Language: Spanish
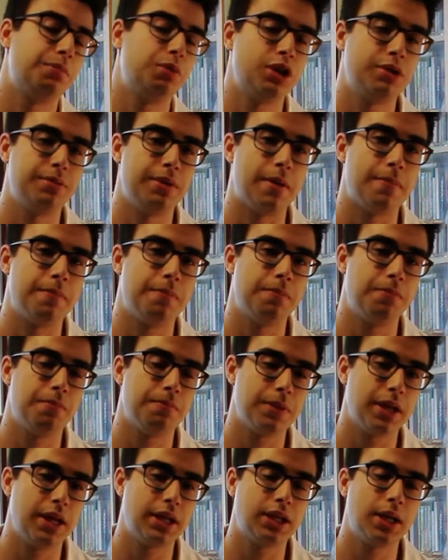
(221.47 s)
Pues bien,
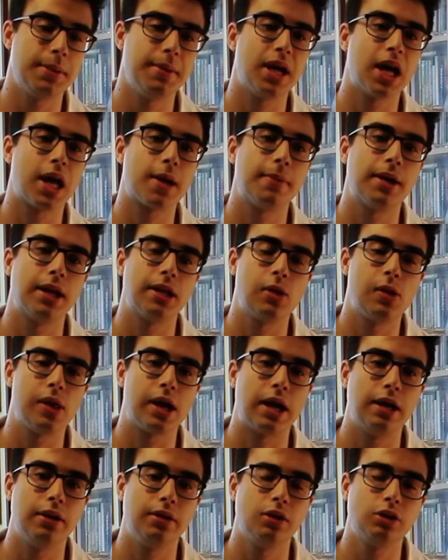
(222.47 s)
ese bicarbonato de
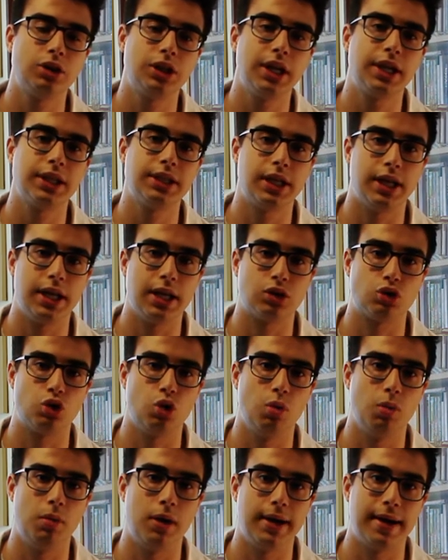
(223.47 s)
calcio sí que sería
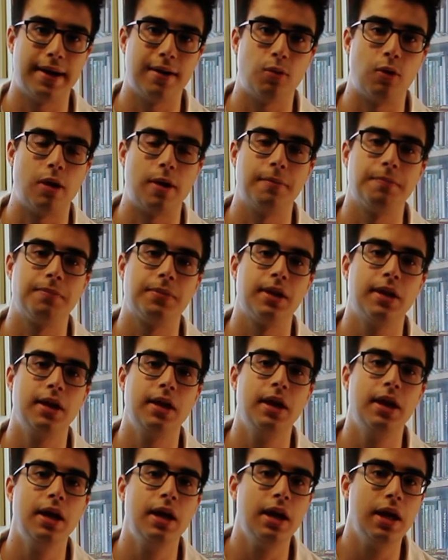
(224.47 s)
soluble en agua
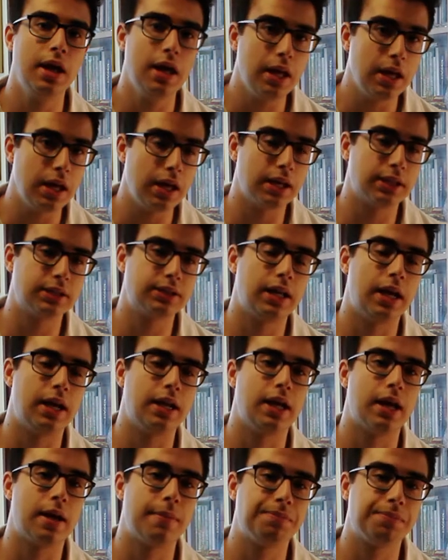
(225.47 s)
y
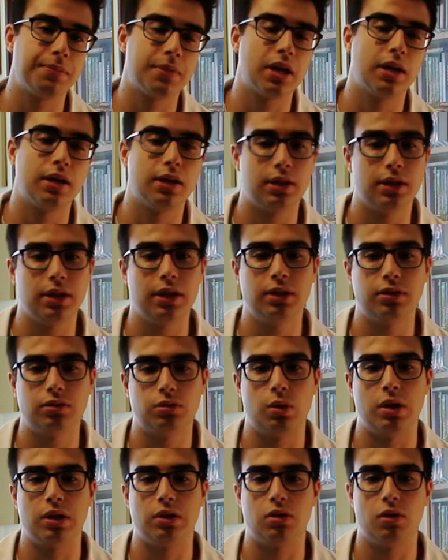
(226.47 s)
estaría
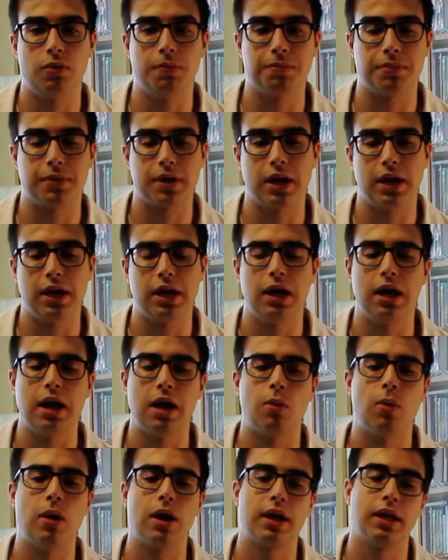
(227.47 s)
disuelto en el
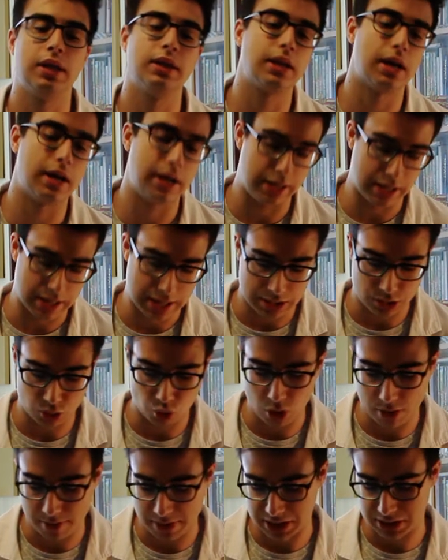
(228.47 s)
agua que entraría a las
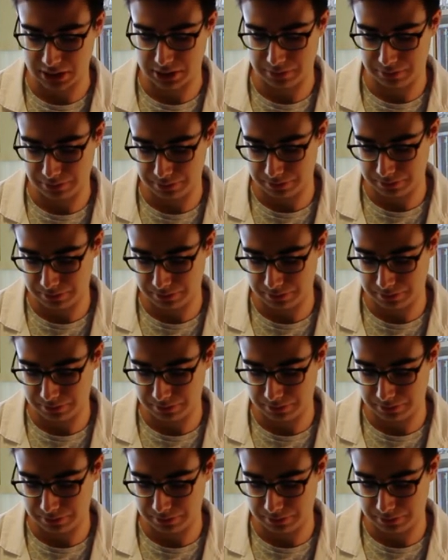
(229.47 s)
cuevas.